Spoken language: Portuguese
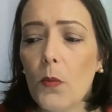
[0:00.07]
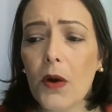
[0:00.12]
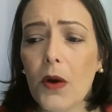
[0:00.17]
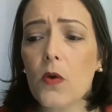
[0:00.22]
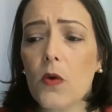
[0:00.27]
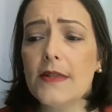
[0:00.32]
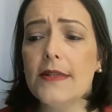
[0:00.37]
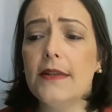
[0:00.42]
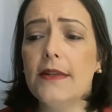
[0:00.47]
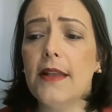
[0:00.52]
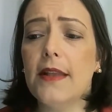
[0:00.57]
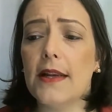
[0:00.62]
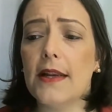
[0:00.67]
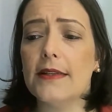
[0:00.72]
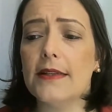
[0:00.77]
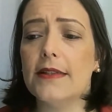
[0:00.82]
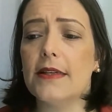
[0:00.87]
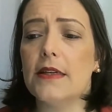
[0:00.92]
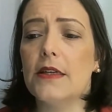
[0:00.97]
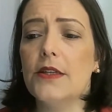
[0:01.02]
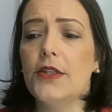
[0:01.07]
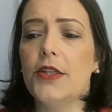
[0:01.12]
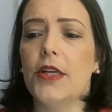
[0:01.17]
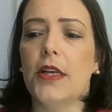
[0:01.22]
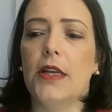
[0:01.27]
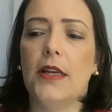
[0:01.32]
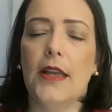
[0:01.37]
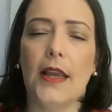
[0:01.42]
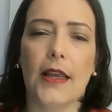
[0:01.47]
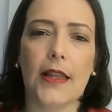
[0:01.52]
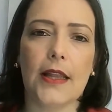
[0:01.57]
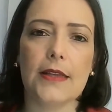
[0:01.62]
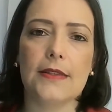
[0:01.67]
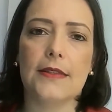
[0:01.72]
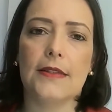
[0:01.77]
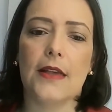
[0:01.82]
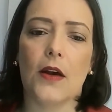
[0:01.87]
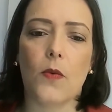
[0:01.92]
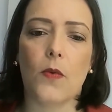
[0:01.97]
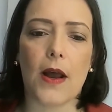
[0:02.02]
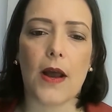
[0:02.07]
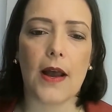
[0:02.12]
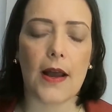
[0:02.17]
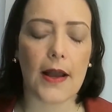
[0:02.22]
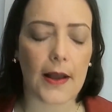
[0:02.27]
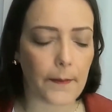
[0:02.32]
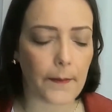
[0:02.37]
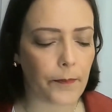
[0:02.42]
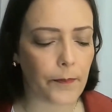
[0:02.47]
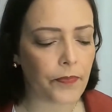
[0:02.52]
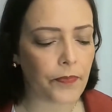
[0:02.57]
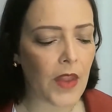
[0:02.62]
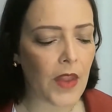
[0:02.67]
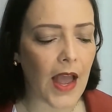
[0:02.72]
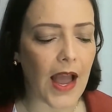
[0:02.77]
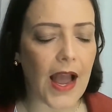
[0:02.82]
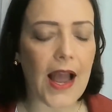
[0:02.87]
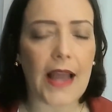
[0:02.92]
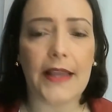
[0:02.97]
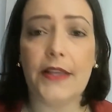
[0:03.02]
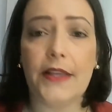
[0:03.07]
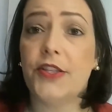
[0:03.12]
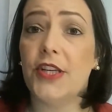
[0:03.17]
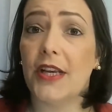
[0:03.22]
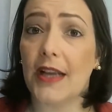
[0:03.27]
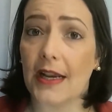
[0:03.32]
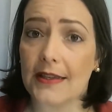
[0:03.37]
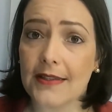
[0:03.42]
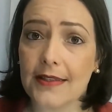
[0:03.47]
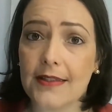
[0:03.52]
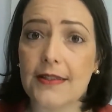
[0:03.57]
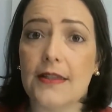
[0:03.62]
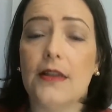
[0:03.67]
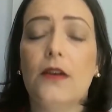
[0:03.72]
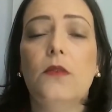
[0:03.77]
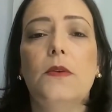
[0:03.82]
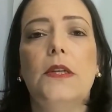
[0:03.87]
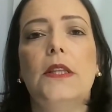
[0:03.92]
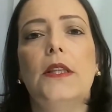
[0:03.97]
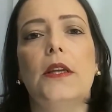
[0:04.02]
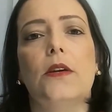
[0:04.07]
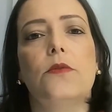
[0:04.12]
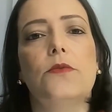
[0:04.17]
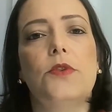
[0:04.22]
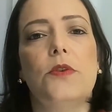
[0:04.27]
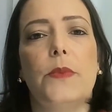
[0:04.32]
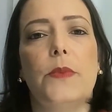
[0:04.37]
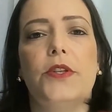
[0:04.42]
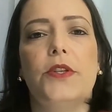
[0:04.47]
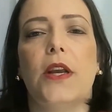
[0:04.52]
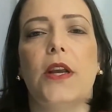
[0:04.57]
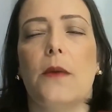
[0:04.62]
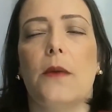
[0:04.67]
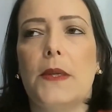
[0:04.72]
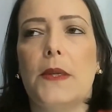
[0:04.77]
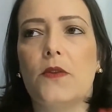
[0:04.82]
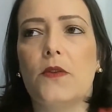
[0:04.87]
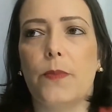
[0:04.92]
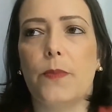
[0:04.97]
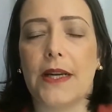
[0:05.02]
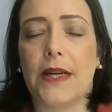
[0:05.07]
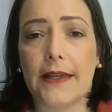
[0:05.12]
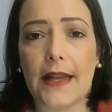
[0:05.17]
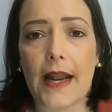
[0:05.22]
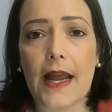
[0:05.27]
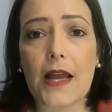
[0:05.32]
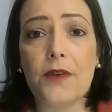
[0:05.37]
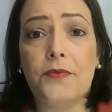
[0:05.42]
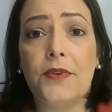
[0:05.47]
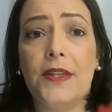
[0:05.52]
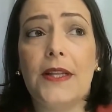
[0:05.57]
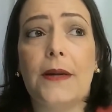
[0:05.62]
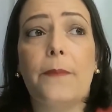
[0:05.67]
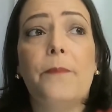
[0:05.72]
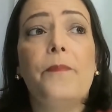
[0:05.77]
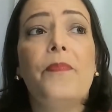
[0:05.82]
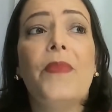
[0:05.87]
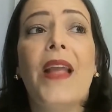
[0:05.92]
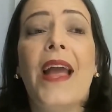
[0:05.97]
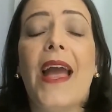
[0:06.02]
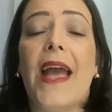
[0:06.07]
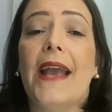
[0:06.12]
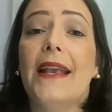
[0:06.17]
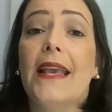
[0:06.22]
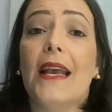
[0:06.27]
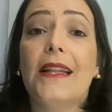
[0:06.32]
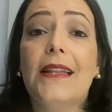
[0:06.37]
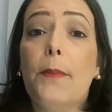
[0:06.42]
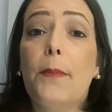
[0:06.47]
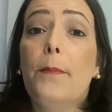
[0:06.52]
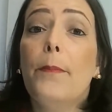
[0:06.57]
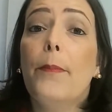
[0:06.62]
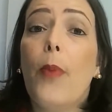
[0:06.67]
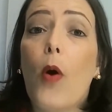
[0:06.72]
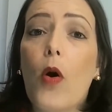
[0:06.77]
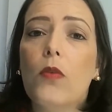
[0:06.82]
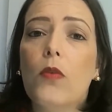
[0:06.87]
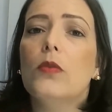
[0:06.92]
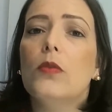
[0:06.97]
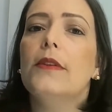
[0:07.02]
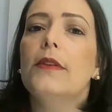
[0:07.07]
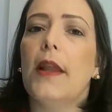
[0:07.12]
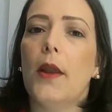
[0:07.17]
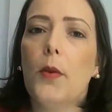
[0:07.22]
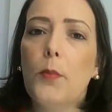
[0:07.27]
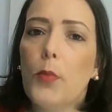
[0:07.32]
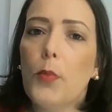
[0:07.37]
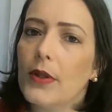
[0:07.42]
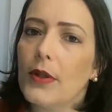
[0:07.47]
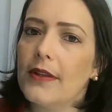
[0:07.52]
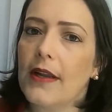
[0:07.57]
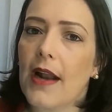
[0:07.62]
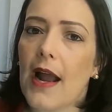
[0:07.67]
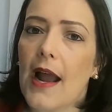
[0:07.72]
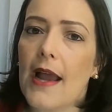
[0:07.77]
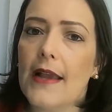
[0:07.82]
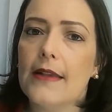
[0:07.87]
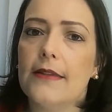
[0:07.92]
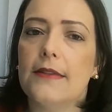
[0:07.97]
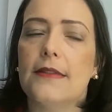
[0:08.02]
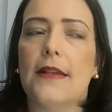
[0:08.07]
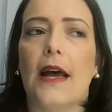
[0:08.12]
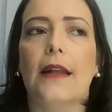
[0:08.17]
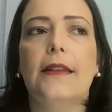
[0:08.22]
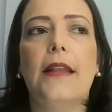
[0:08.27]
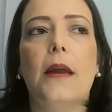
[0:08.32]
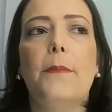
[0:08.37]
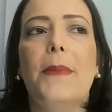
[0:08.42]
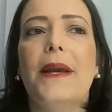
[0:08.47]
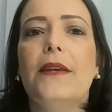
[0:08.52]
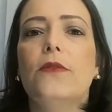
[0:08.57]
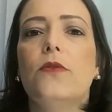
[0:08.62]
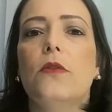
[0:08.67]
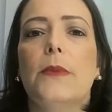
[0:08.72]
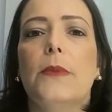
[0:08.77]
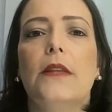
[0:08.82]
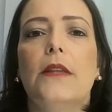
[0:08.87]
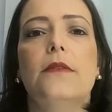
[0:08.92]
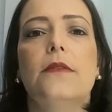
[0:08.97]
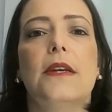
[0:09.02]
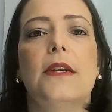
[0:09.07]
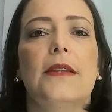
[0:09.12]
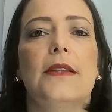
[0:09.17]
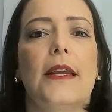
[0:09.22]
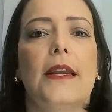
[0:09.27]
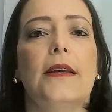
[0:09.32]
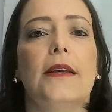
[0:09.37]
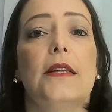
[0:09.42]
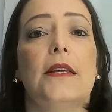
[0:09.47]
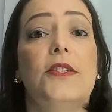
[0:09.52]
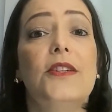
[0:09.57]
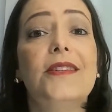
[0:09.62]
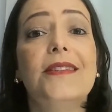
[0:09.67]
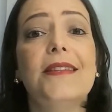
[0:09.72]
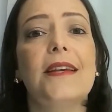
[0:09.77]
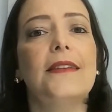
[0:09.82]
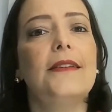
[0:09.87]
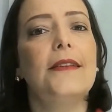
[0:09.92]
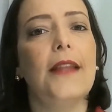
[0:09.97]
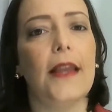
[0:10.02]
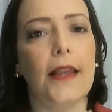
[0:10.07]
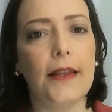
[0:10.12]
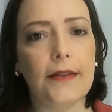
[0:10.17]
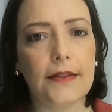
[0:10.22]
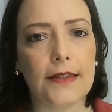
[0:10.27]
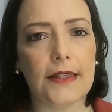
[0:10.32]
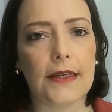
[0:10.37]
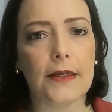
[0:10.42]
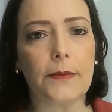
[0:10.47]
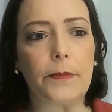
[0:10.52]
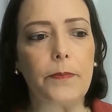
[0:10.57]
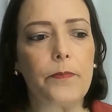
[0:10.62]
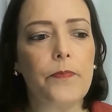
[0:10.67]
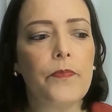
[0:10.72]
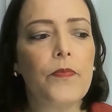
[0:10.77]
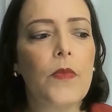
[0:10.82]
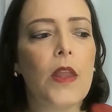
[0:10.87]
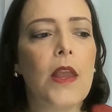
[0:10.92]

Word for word: Uma coisa interessante em relação à, à indicação, então, de medicamentos para grávida, é que até pouco tempo atrás, até mais ou menos a década de 70,